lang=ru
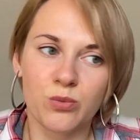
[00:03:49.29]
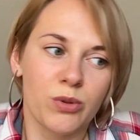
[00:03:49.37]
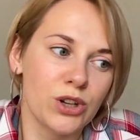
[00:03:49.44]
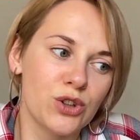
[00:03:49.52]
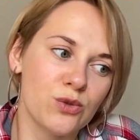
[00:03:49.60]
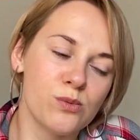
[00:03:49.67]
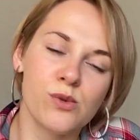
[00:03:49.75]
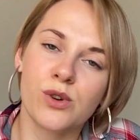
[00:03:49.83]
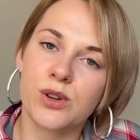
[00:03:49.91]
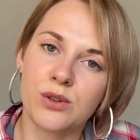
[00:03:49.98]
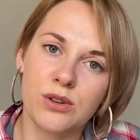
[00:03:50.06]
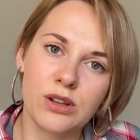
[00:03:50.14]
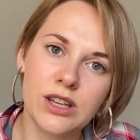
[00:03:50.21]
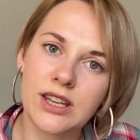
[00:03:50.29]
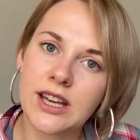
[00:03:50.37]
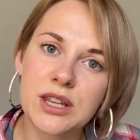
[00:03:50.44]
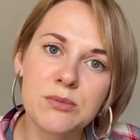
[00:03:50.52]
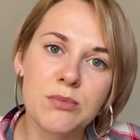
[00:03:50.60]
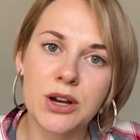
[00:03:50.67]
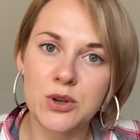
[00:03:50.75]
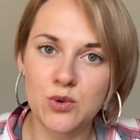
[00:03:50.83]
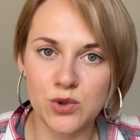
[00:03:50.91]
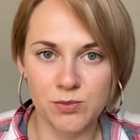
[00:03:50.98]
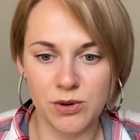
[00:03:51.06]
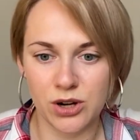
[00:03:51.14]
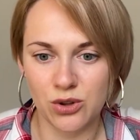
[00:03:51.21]
поэтому я не
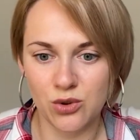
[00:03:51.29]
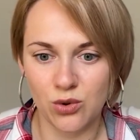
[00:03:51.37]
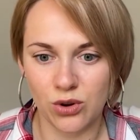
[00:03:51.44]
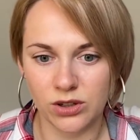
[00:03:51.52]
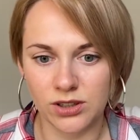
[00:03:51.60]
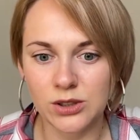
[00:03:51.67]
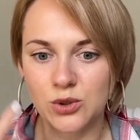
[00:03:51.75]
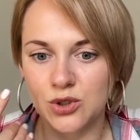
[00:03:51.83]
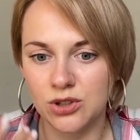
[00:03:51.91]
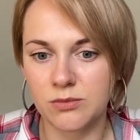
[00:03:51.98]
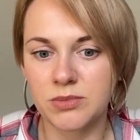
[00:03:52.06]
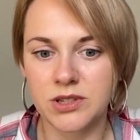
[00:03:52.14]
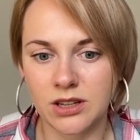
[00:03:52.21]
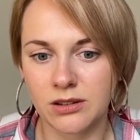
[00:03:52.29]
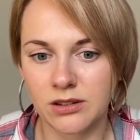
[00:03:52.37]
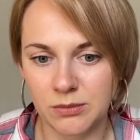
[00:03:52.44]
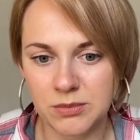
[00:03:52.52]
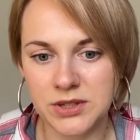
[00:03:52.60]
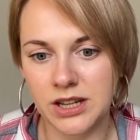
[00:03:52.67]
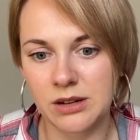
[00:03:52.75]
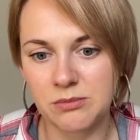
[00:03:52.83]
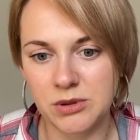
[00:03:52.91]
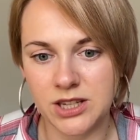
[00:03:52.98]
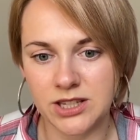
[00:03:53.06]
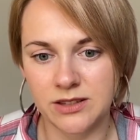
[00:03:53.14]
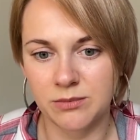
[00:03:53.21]
боюсь партнера, да, то, что написали, написали
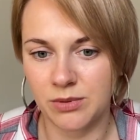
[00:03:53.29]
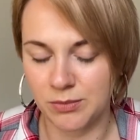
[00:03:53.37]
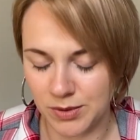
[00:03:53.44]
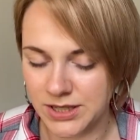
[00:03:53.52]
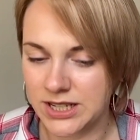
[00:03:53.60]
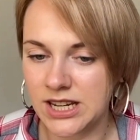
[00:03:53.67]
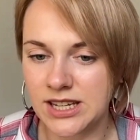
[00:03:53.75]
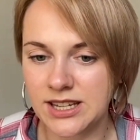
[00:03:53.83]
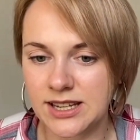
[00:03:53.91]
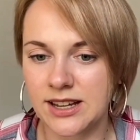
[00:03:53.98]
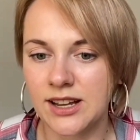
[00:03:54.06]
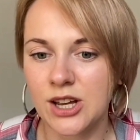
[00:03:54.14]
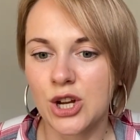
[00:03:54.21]
последнее,